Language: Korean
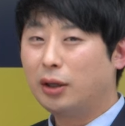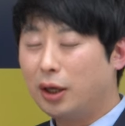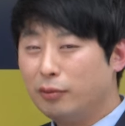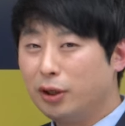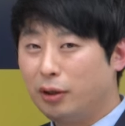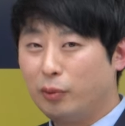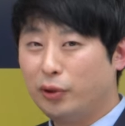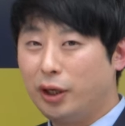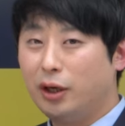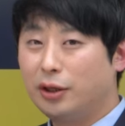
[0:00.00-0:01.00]
사람들이랑 뭐
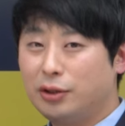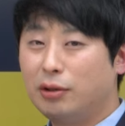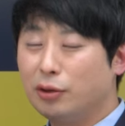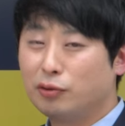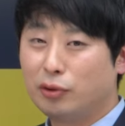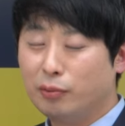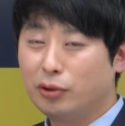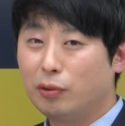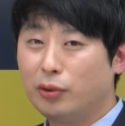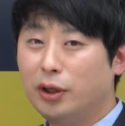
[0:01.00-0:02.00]
얘기하기 싫어가지고
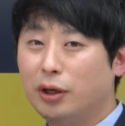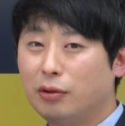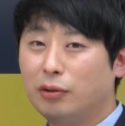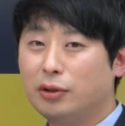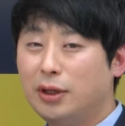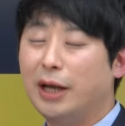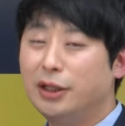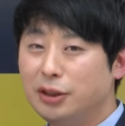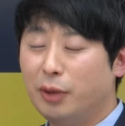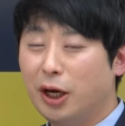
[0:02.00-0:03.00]
컴퓨터 코딩하는 것은
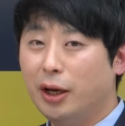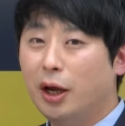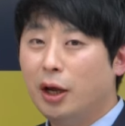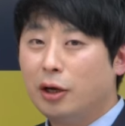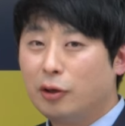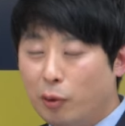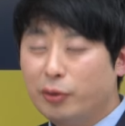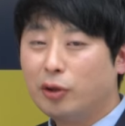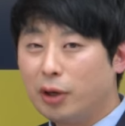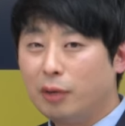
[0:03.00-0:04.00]
아니지만
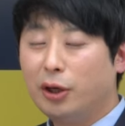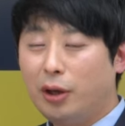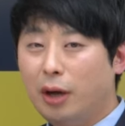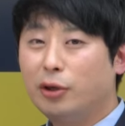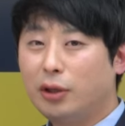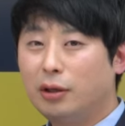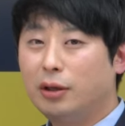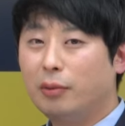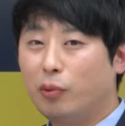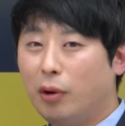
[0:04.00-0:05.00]
컴퓨터랑만 하면
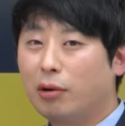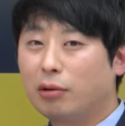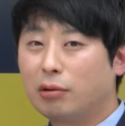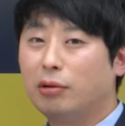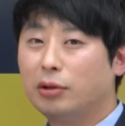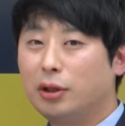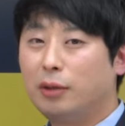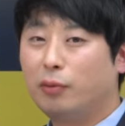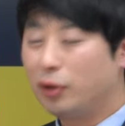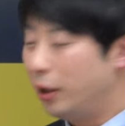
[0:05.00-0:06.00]
되는데 뭐하러 그런
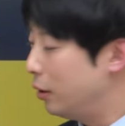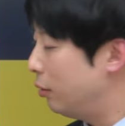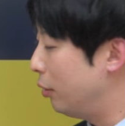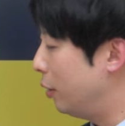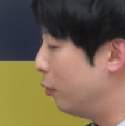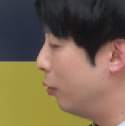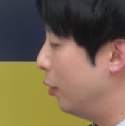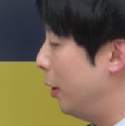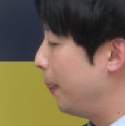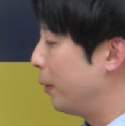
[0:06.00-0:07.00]
것들이 뭐 사회성이나 뭐
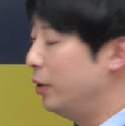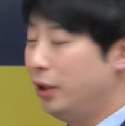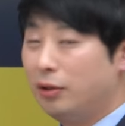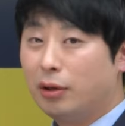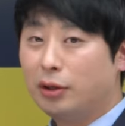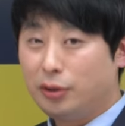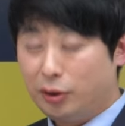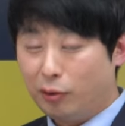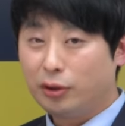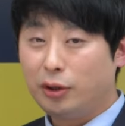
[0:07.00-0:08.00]
리더나
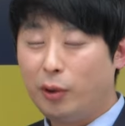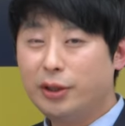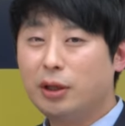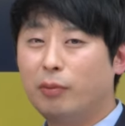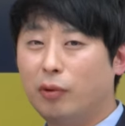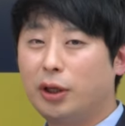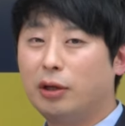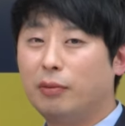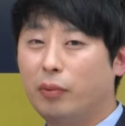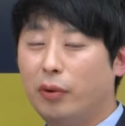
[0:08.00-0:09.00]
이런 것들이 회장이 뭐
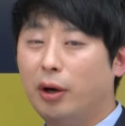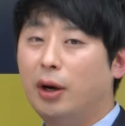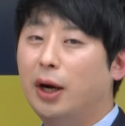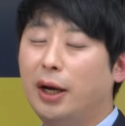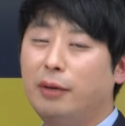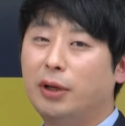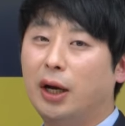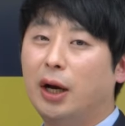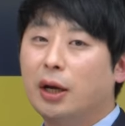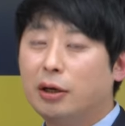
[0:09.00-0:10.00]
돼서 뭐예요?
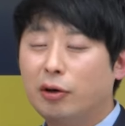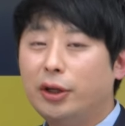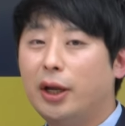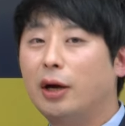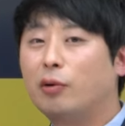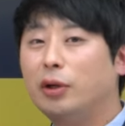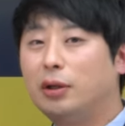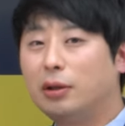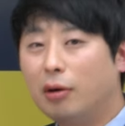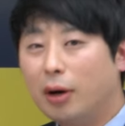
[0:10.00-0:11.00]
아닙니다. 그건 대학교에
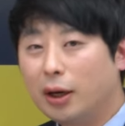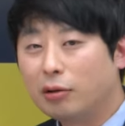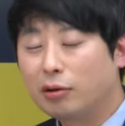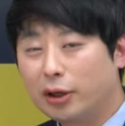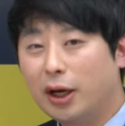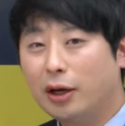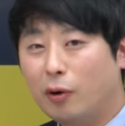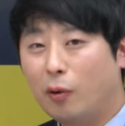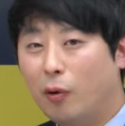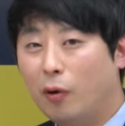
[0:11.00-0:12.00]
들어가서 그렇게 하는
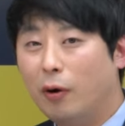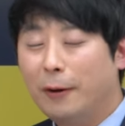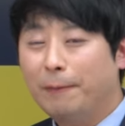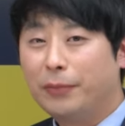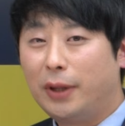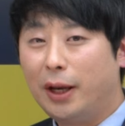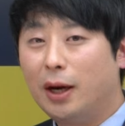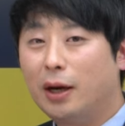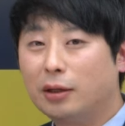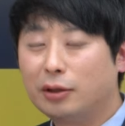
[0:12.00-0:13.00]
거고
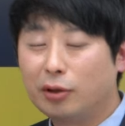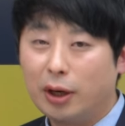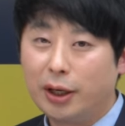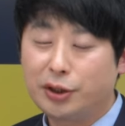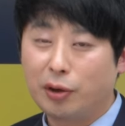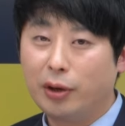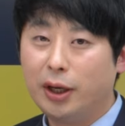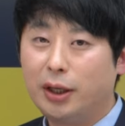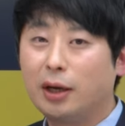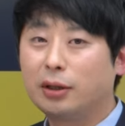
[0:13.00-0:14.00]
대학을 들어가기
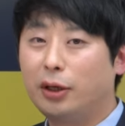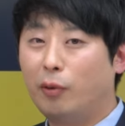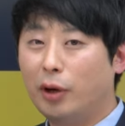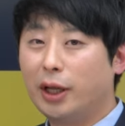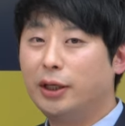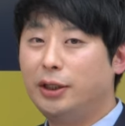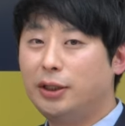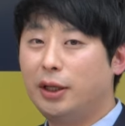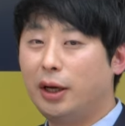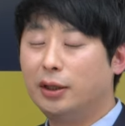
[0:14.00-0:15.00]
전에 대학들이 원하는
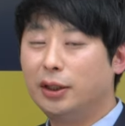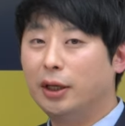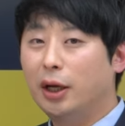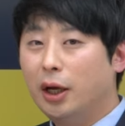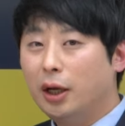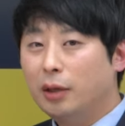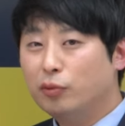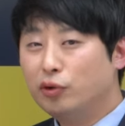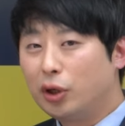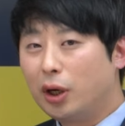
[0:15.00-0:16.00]
인재생은
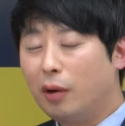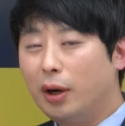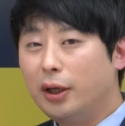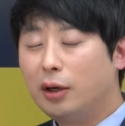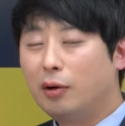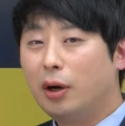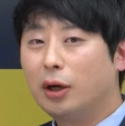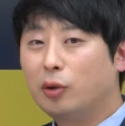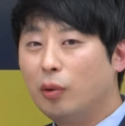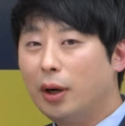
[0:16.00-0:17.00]
문과와
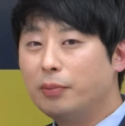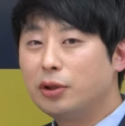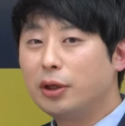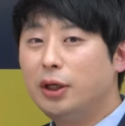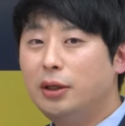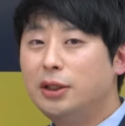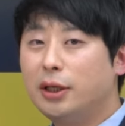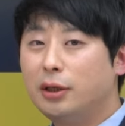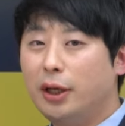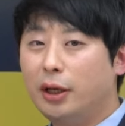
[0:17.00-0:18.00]
이과가 통합적인
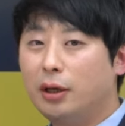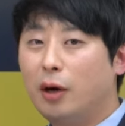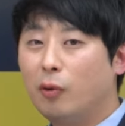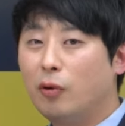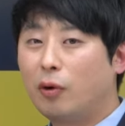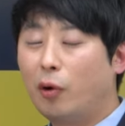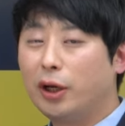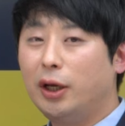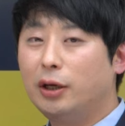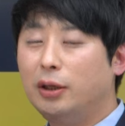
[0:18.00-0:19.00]
인재를 얘기를 하고
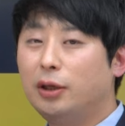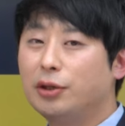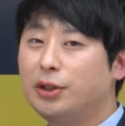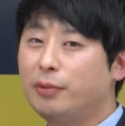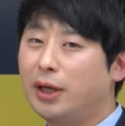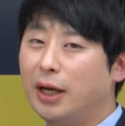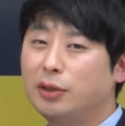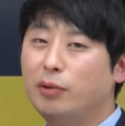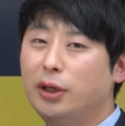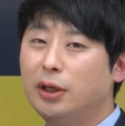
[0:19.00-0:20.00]
거기에는 리더십을
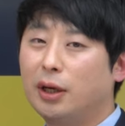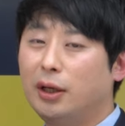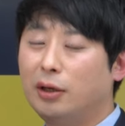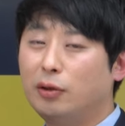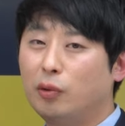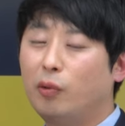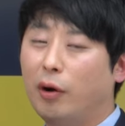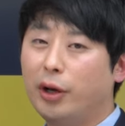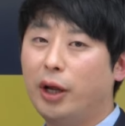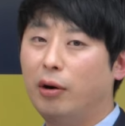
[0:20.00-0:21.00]
가지고 있는 학생을 또
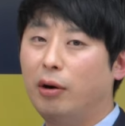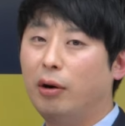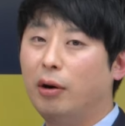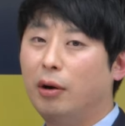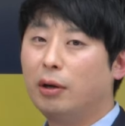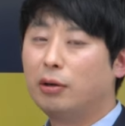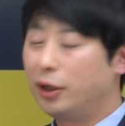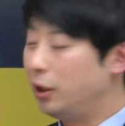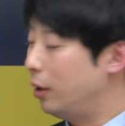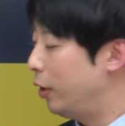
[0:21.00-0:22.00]
원해요.
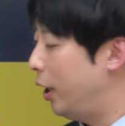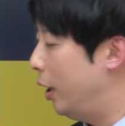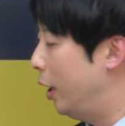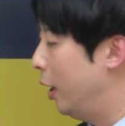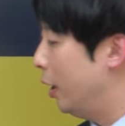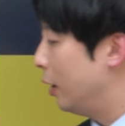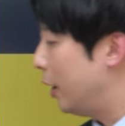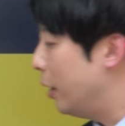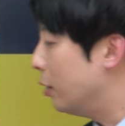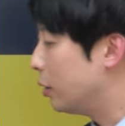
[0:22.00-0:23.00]
그렇기 때문에
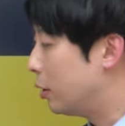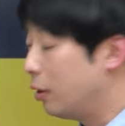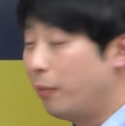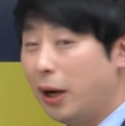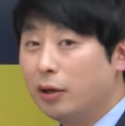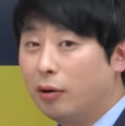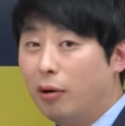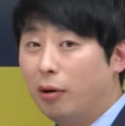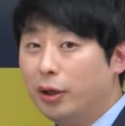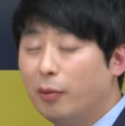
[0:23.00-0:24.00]
사이언스 클럽 하는
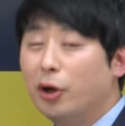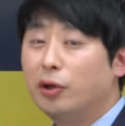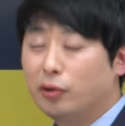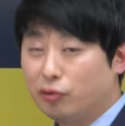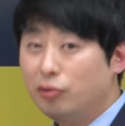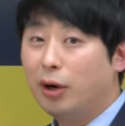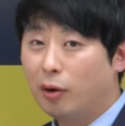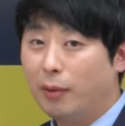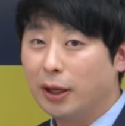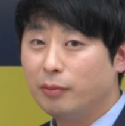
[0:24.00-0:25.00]
거 임원이어도 훌륭한
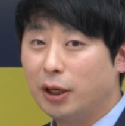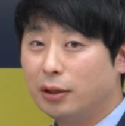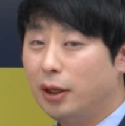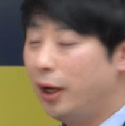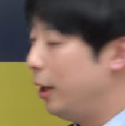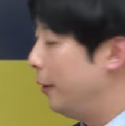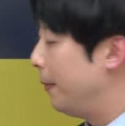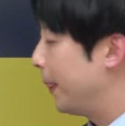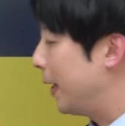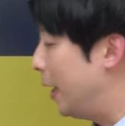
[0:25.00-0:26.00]
거 맞습니다. 근데
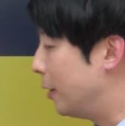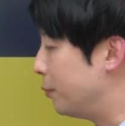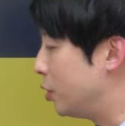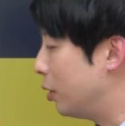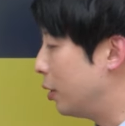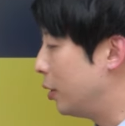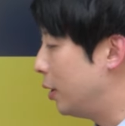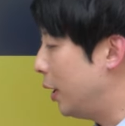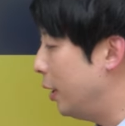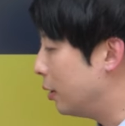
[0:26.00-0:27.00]
가급적
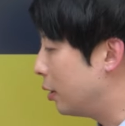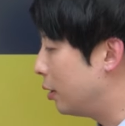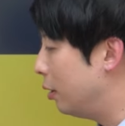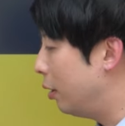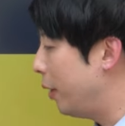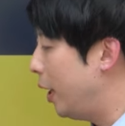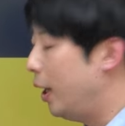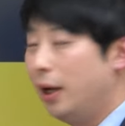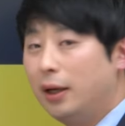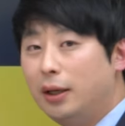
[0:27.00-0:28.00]
사이언스 클럽의
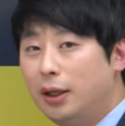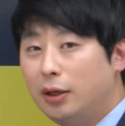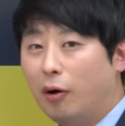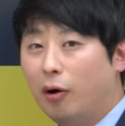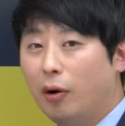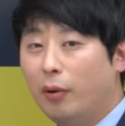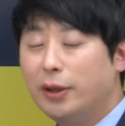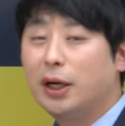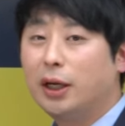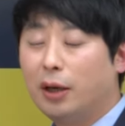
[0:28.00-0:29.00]
리더,
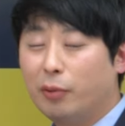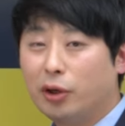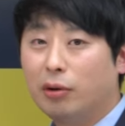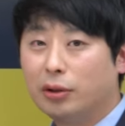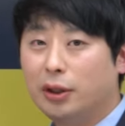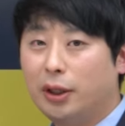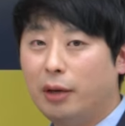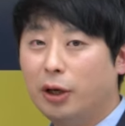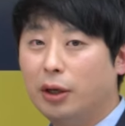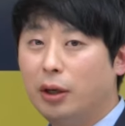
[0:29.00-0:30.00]
회장이나 뭐 이런 것들이
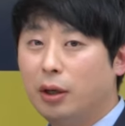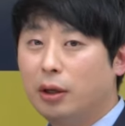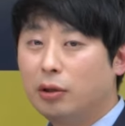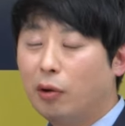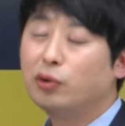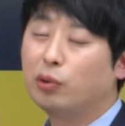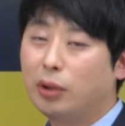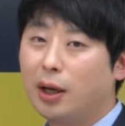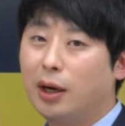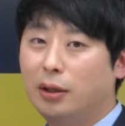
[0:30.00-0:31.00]
되면 더
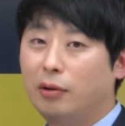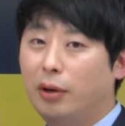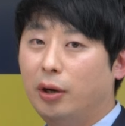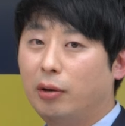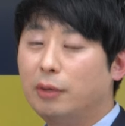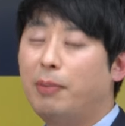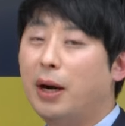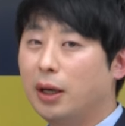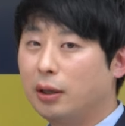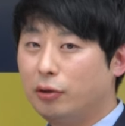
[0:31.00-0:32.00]
좋다라는 거예요. 그
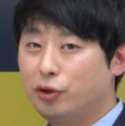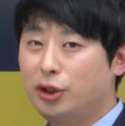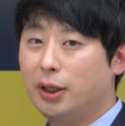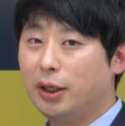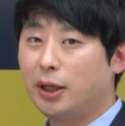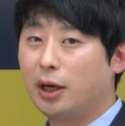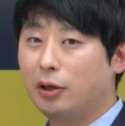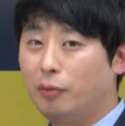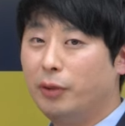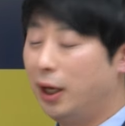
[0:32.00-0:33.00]
방향성을 취해야
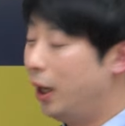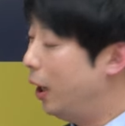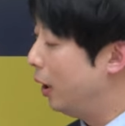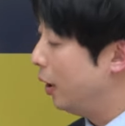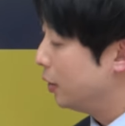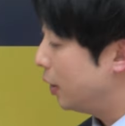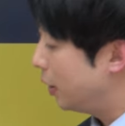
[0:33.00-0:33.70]
된다는 겁니다. 자,